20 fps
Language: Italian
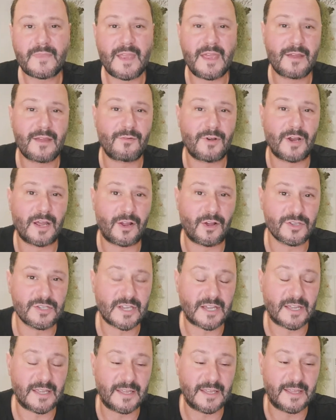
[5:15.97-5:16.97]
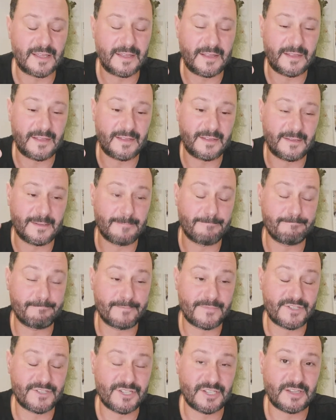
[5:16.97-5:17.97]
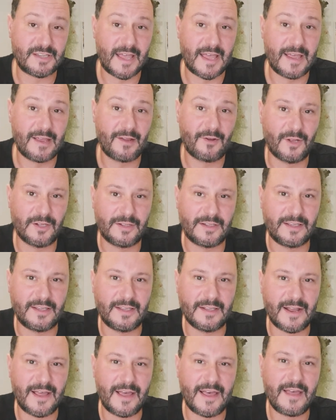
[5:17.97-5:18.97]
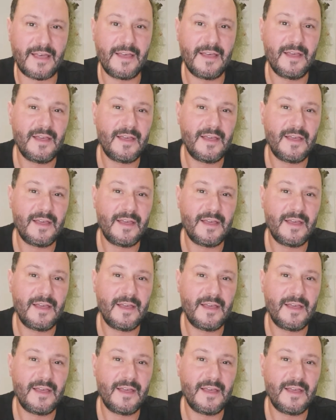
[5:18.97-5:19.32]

ecco una cosa che eh, ci tengo a dire